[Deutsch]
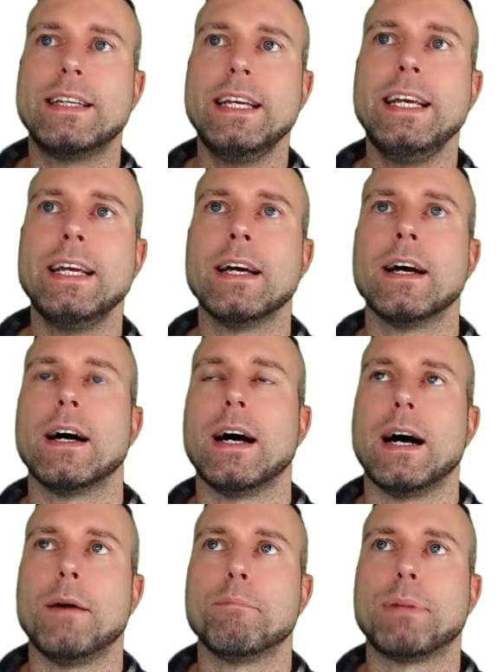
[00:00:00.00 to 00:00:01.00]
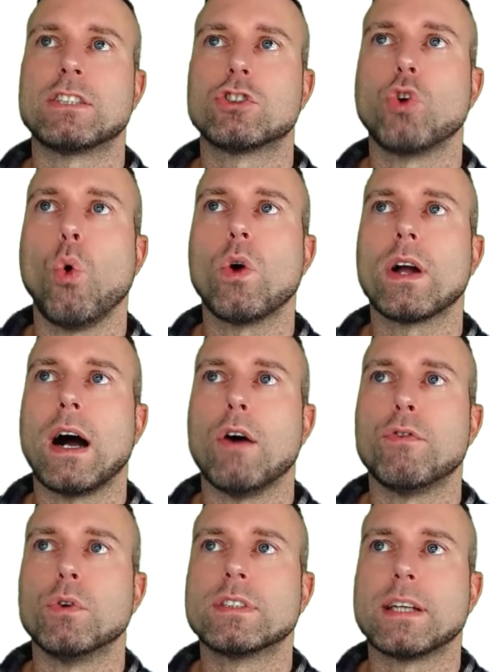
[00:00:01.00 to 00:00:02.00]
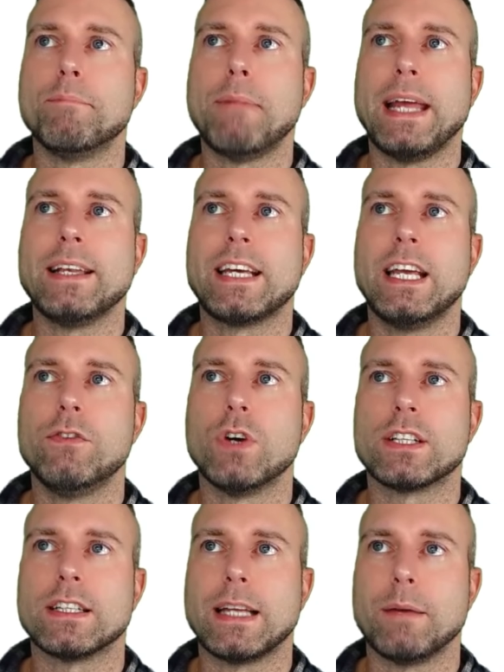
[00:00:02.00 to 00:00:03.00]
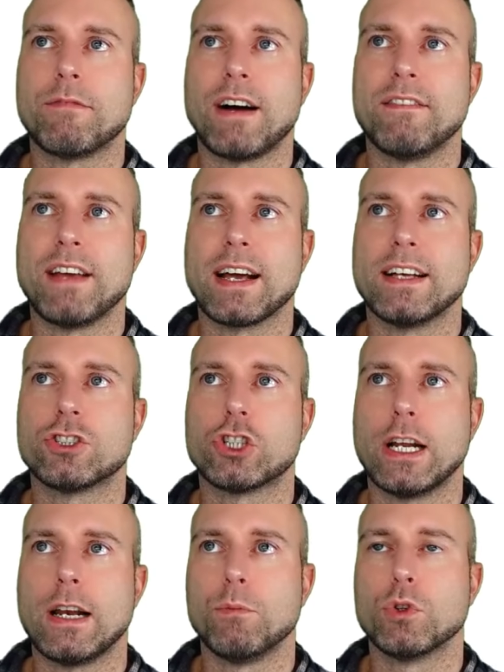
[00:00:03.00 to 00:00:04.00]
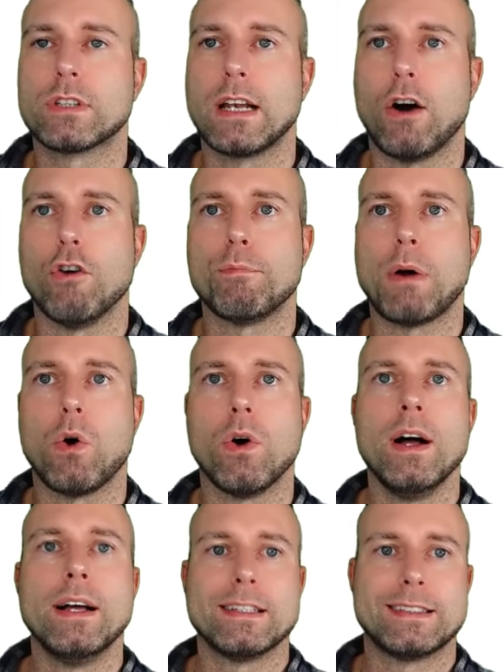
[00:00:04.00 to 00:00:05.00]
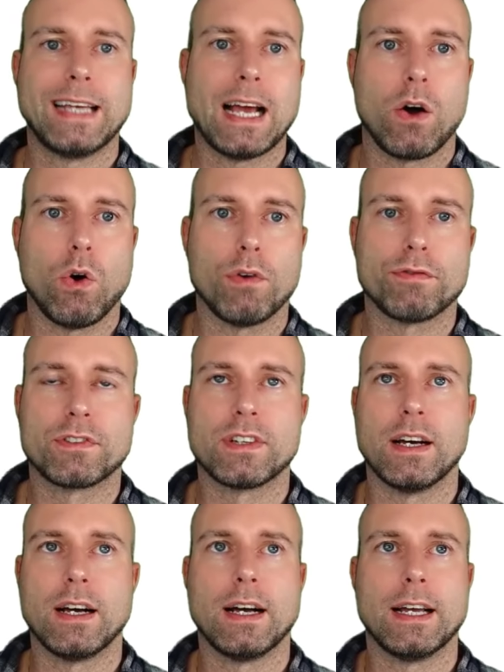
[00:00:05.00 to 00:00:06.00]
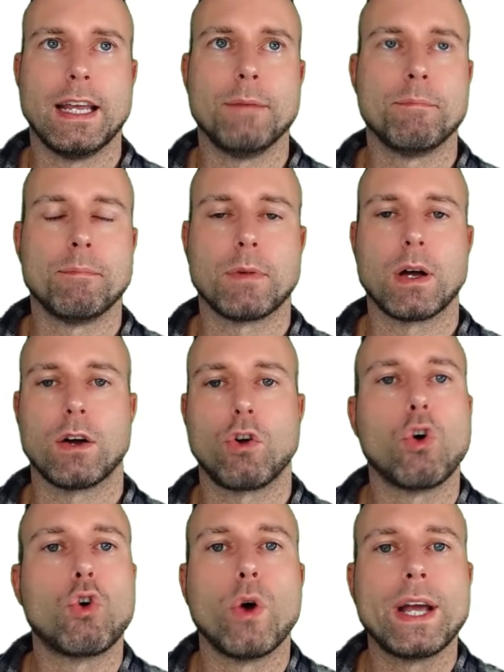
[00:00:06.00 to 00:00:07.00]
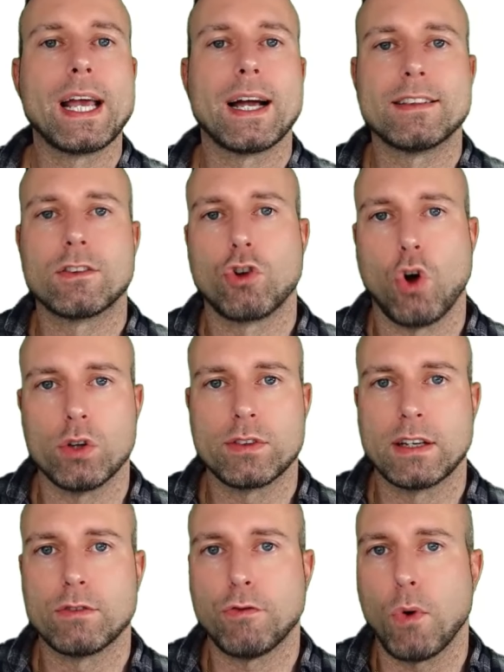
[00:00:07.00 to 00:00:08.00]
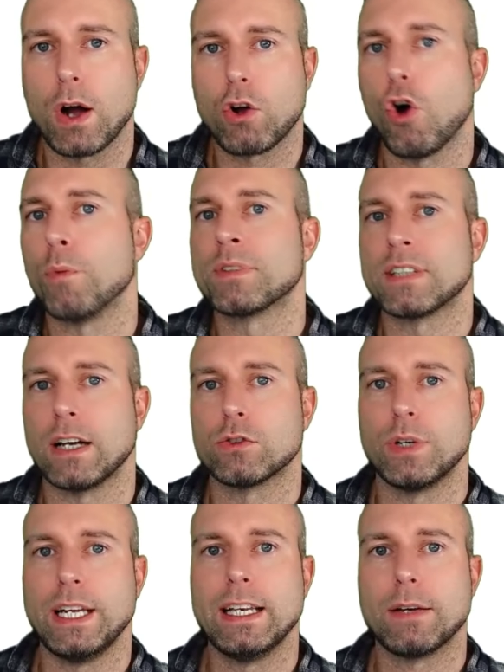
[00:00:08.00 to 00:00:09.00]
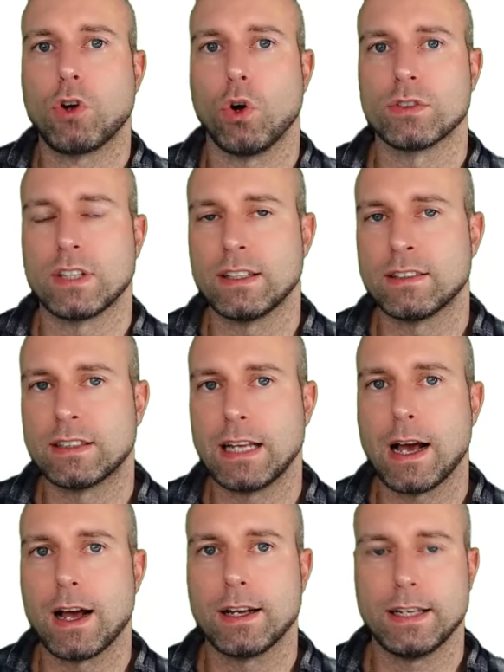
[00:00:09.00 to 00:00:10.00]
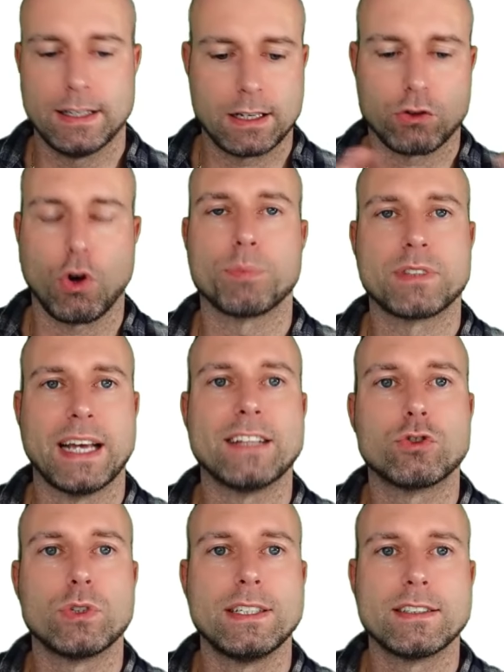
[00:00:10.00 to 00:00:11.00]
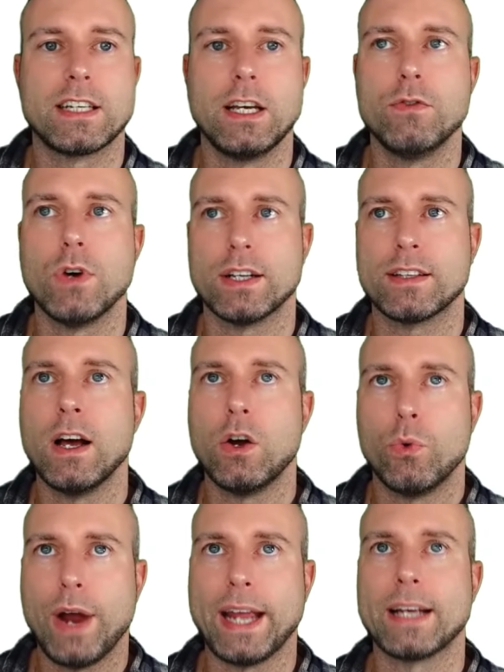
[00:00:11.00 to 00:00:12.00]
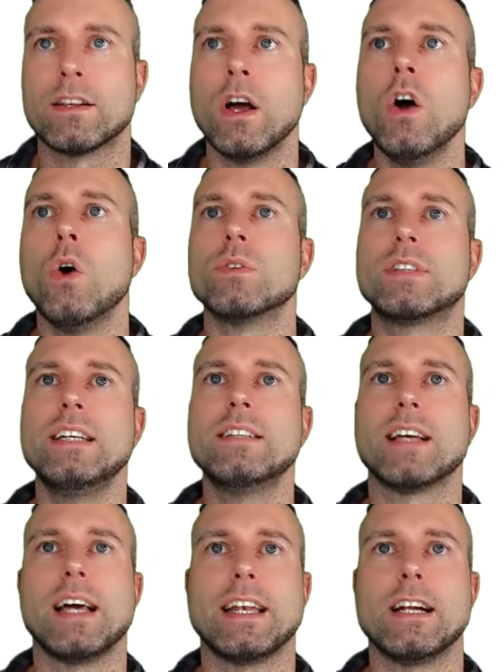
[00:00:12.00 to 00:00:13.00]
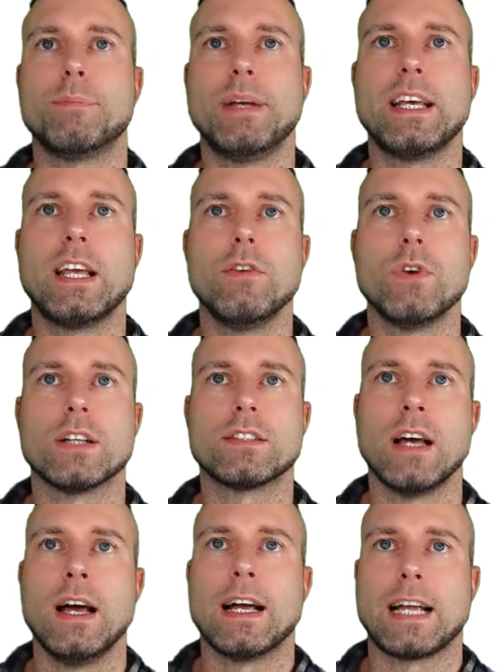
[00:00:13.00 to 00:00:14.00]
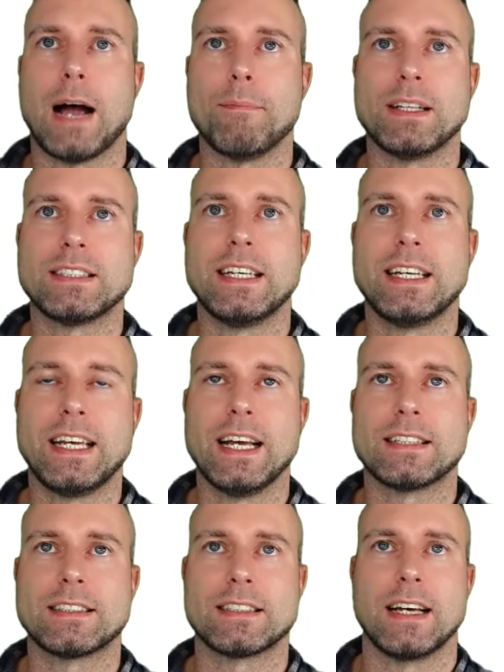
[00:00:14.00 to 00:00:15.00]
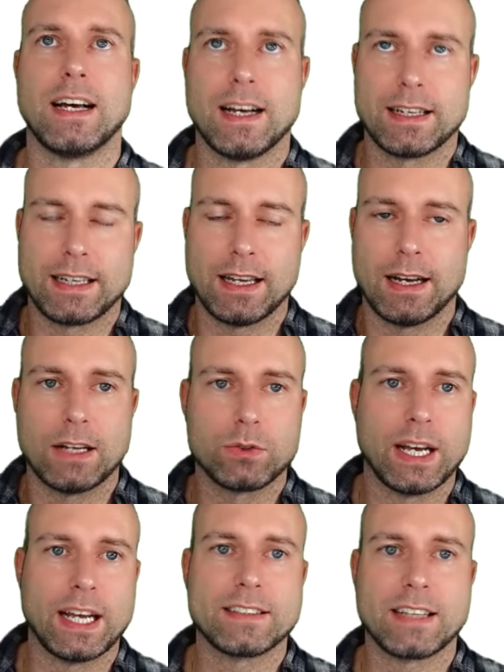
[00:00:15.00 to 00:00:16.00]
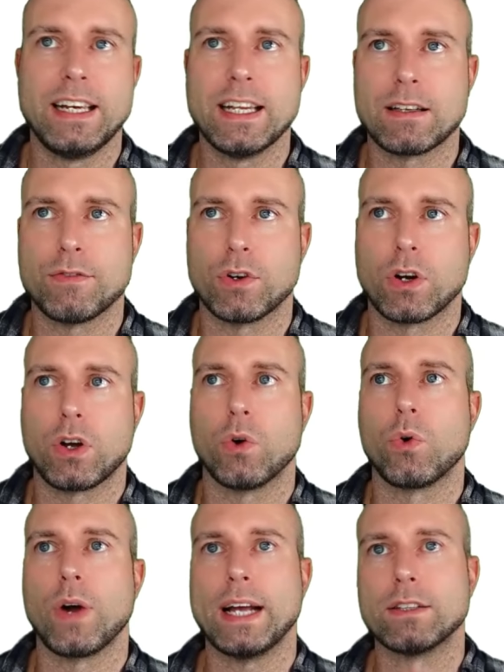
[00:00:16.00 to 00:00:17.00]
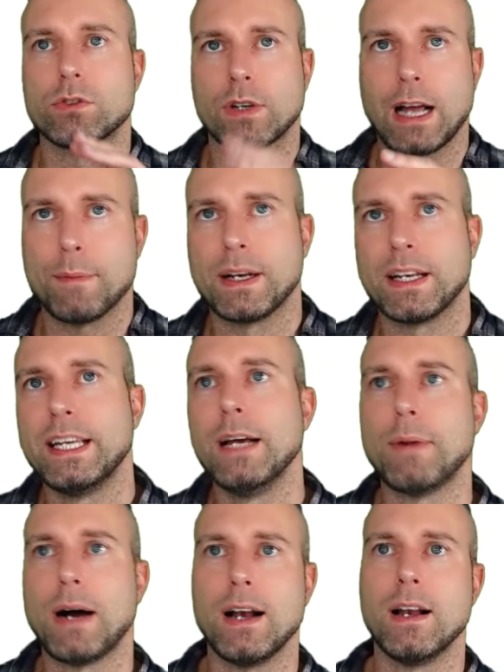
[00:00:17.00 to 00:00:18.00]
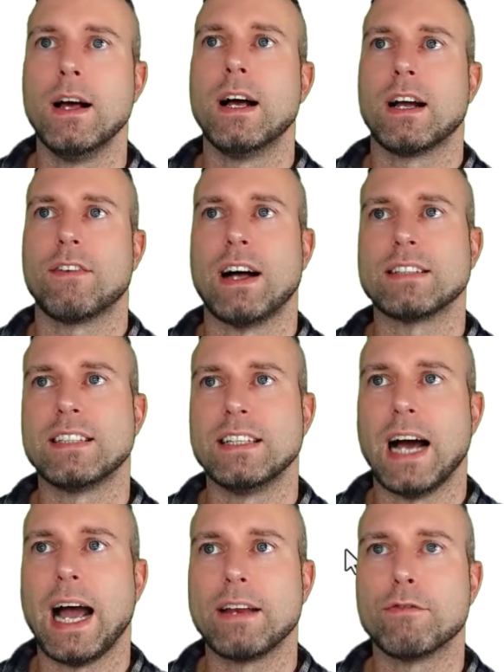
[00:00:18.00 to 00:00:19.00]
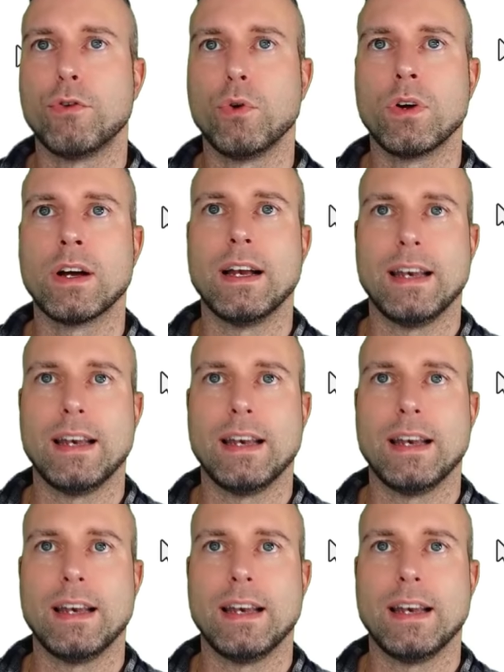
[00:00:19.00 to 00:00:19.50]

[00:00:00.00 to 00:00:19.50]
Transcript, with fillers: die ähm, bezogen auf unser Main Keyword, in dem Fall wäre es schneller Muskelaufbau, sehr oft äh, im konkurrierenden Content vorkommt, also in den Content, der in der Top 10 zu diesem Keyword rankt. Und diese NLP-Keywords kann man sich jetzt, äh, also extrahiert er von der Konkurrenz und kann man hier mal quasi einfügen